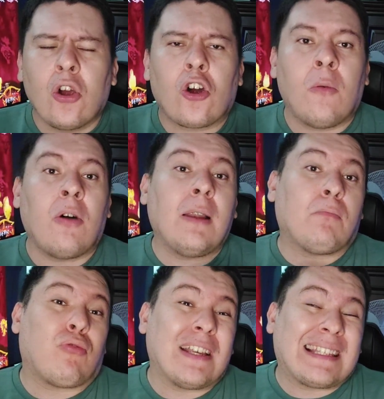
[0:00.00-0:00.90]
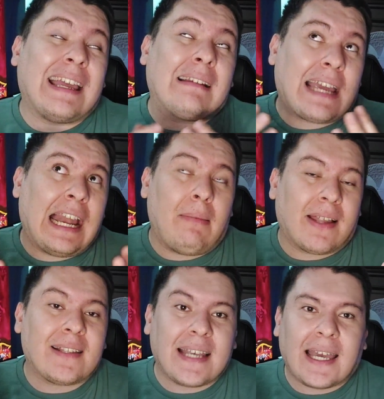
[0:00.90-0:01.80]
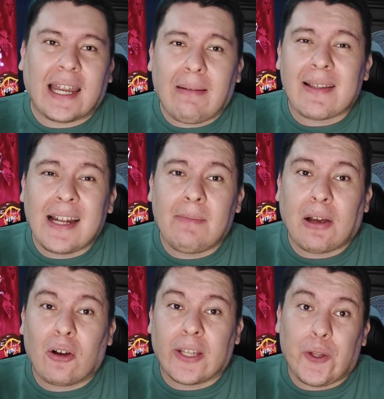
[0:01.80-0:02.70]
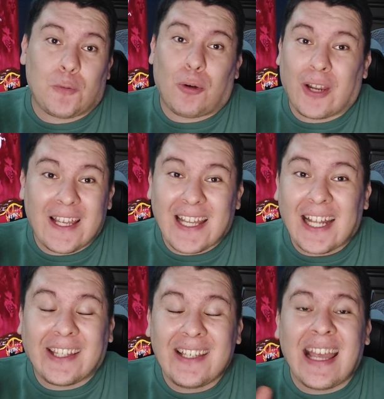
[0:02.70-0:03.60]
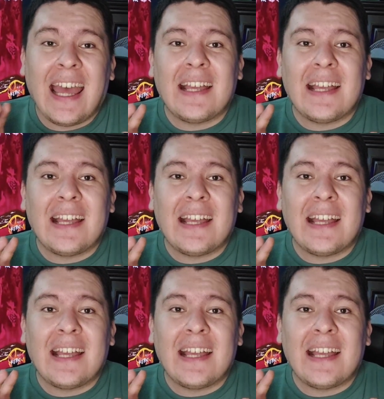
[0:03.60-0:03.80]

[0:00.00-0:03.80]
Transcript: como el pues el que la verdad se cree que va a ser el mejor de todos porque es gratis,